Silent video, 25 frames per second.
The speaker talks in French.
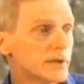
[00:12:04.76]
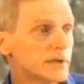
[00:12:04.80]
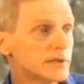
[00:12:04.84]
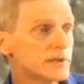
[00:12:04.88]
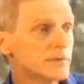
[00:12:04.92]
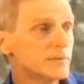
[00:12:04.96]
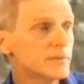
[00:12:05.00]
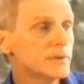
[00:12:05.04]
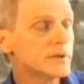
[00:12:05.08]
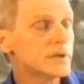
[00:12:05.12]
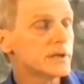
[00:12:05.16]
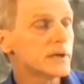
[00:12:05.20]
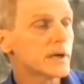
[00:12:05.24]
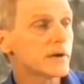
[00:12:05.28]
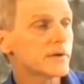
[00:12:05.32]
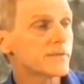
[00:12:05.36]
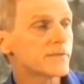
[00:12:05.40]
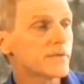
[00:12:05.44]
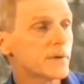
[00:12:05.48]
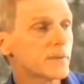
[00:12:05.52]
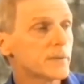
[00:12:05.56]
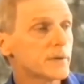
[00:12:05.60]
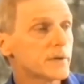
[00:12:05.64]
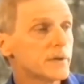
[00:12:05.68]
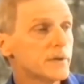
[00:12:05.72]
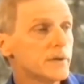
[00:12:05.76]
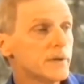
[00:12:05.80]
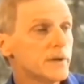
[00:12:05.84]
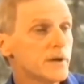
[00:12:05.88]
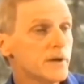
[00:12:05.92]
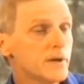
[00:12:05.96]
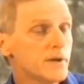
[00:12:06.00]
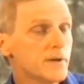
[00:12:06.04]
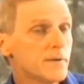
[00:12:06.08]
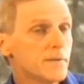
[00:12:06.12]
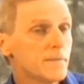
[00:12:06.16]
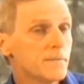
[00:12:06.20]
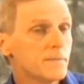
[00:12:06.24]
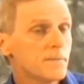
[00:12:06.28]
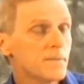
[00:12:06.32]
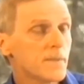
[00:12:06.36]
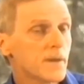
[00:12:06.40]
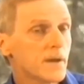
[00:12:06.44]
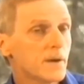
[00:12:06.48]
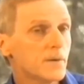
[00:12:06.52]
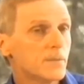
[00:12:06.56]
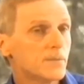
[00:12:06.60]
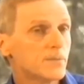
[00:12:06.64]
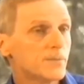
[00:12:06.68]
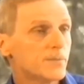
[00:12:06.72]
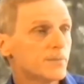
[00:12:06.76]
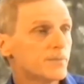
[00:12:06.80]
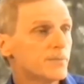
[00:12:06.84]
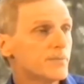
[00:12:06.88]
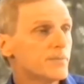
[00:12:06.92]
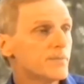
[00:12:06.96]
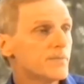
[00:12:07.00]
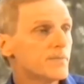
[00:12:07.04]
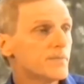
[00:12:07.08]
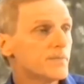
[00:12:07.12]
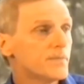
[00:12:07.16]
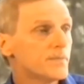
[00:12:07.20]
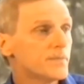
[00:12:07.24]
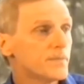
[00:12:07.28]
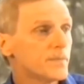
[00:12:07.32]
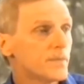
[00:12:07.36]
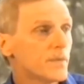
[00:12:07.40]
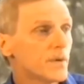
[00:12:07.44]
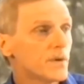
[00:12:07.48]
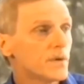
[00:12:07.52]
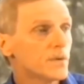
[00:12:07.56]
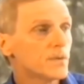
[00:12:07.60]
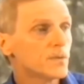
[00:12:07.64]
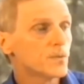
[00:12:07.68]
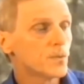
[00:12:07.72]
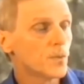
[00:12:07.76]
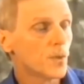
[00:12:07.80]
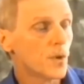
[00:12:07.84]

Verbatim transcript: d'intimité en famille. Donc, toutes sortes de sujets là,